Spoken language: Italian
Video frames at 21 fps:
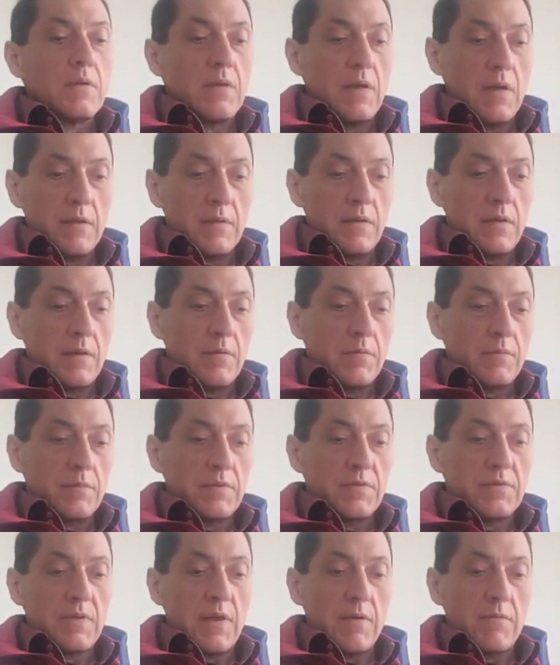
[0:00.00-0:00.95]
Niente,
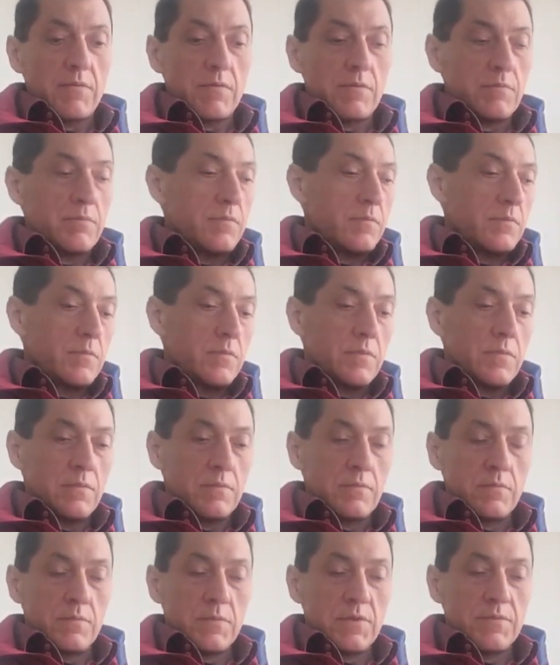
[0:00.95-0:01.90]
stavo
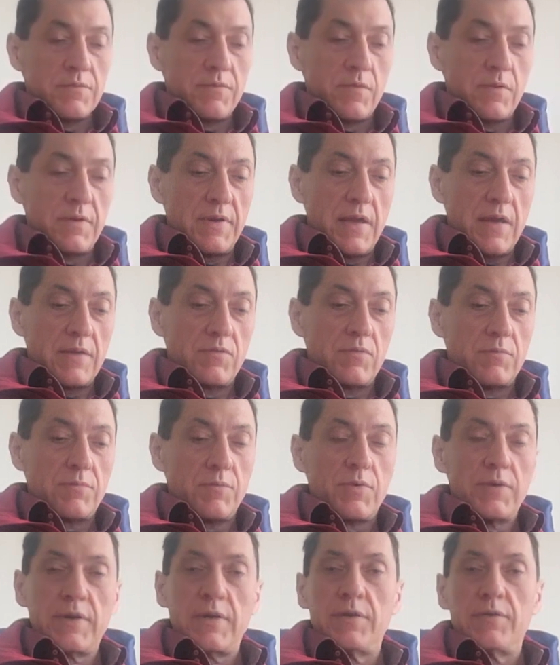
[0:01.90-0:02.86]
mm, sfogliando un
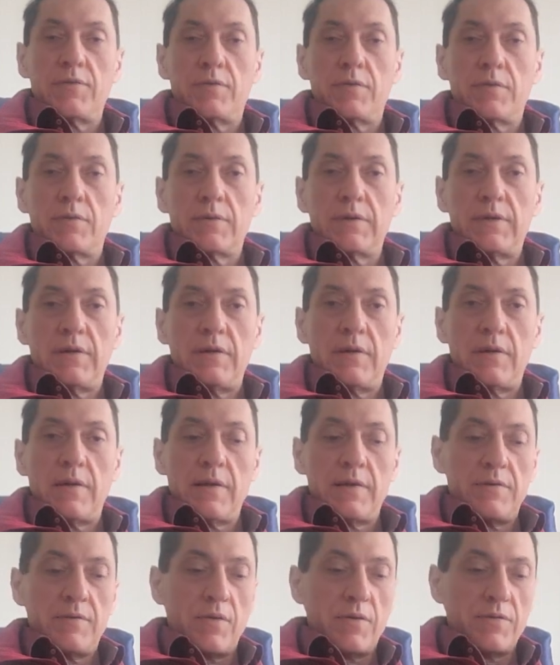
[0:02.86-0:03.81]
pochino
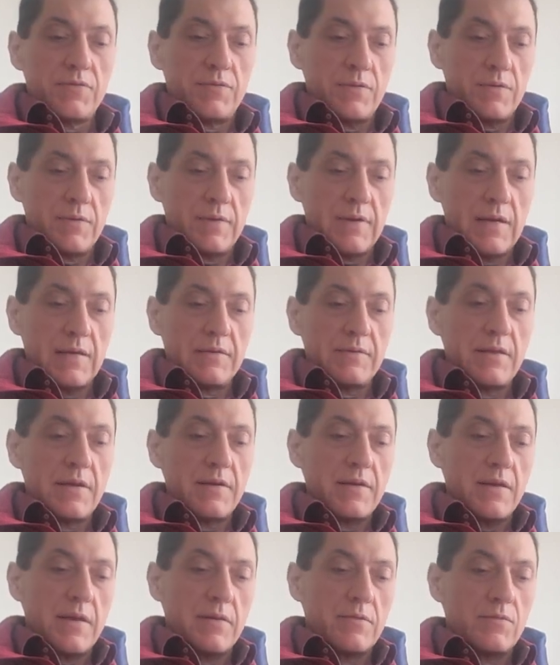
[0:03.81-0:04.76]
il nostro
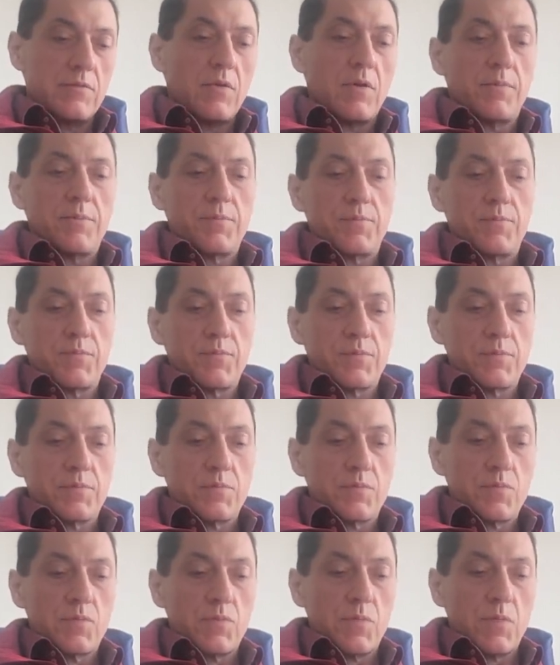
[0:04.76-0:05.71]
calendarietto
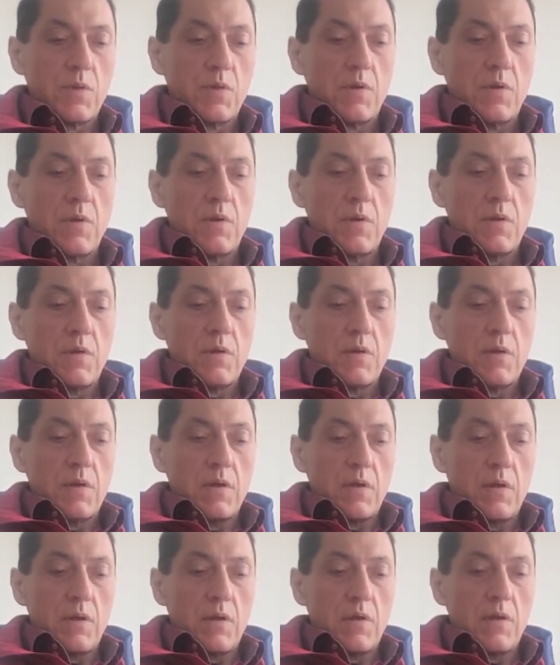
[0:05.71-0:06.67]

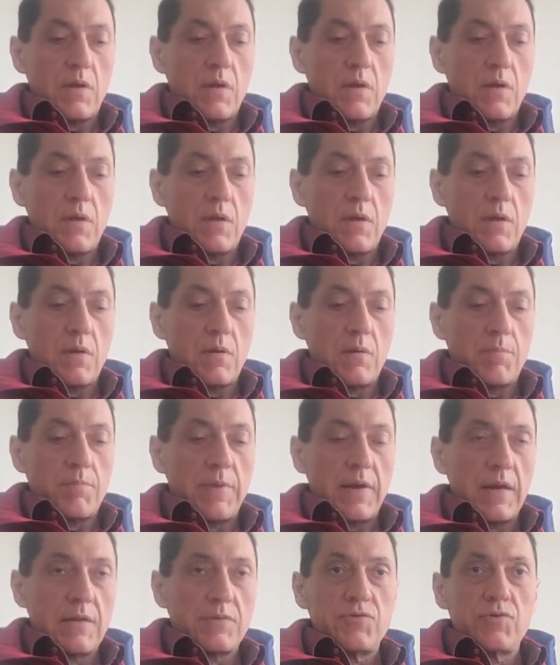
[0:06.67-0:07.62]
e
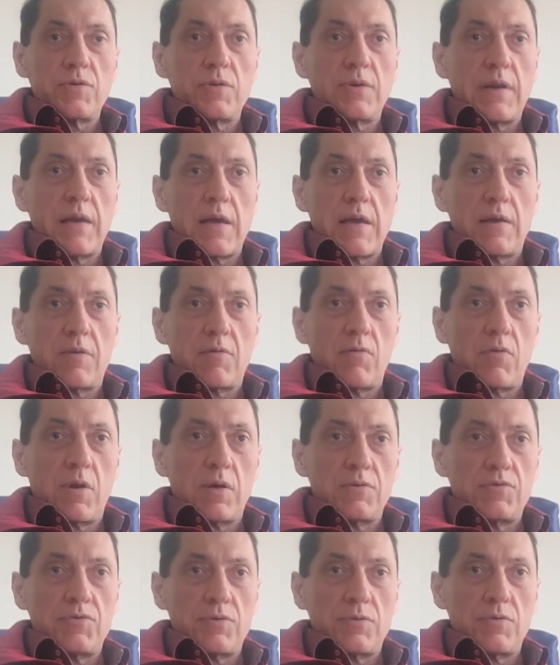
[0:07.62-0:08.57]
per aggiornarlo
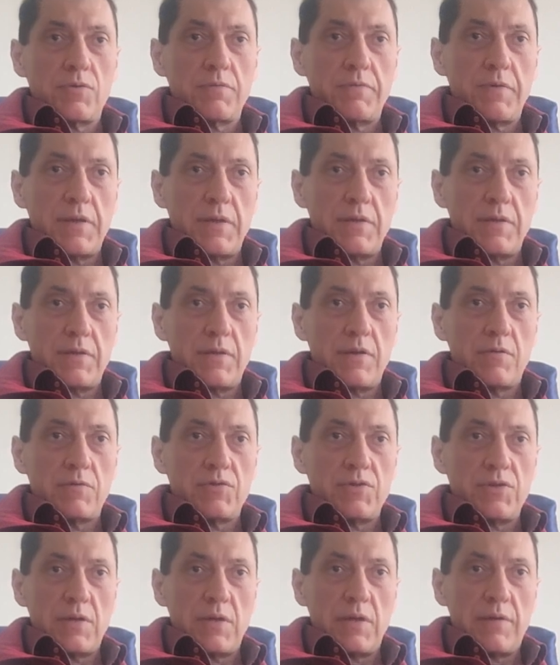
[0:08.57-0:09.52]
al giorno 20,
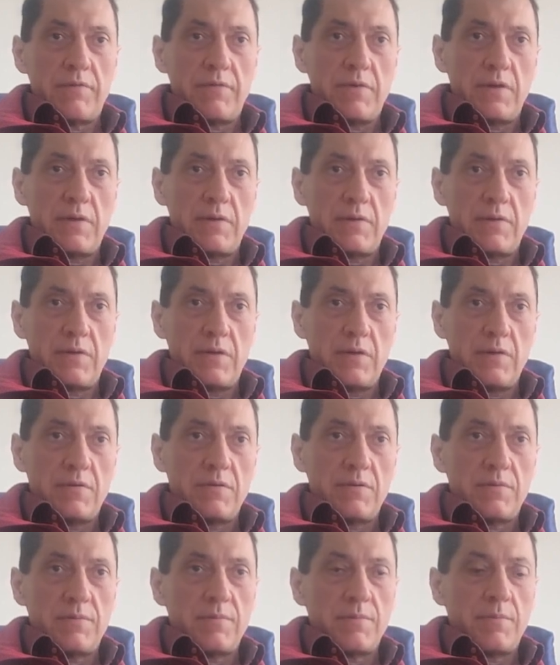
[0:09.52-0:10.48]
oggi è
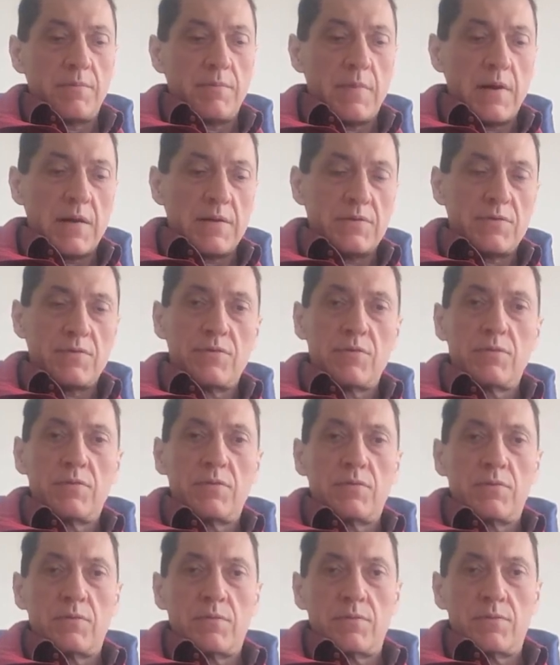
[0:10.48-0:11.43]
20
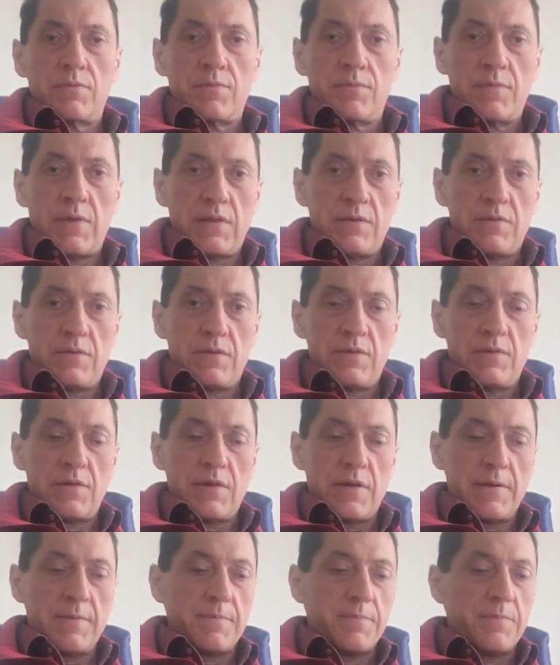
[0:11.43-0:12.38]
marzo
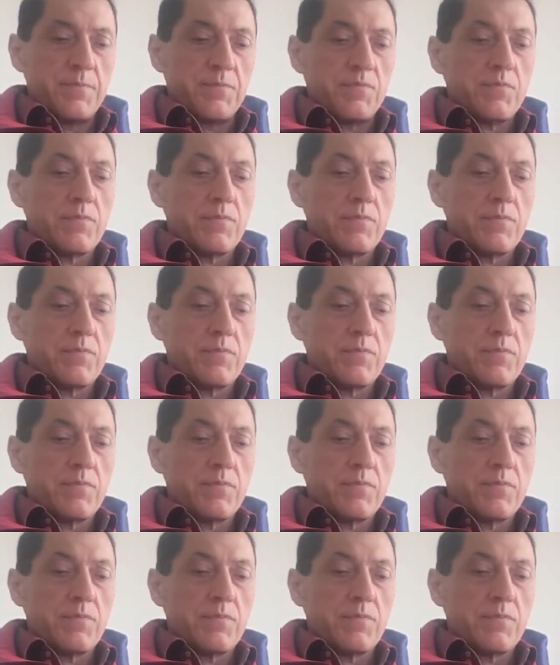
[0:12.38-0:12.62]
23